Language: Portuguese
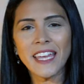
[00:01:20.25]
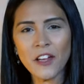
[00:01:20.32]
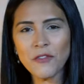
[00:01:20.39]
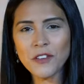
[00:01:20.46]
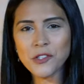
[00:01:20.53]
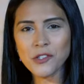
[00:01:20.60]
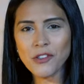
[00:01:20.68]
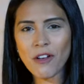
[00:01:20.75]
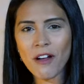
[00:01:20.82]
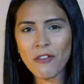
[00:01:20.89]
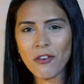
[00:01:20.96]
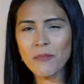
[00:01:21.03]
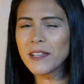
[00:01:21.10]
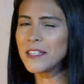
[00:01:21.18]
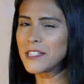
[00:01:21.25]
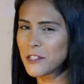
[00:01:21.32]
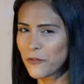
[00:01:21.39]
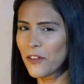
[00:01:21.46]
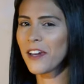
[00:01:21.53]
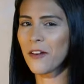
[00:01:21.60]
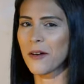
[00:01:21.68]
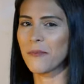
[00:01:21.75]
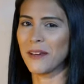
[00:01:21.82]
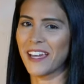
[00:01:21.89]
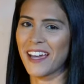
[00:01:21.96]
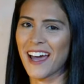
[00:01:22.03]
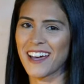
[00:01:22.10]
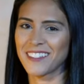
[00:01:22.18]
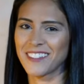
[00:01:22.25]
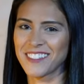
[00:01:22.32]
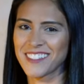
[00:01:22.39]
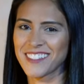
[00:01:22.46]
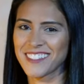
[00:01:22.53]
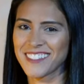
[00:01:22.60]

Quer ver só como eles ficam aplicados?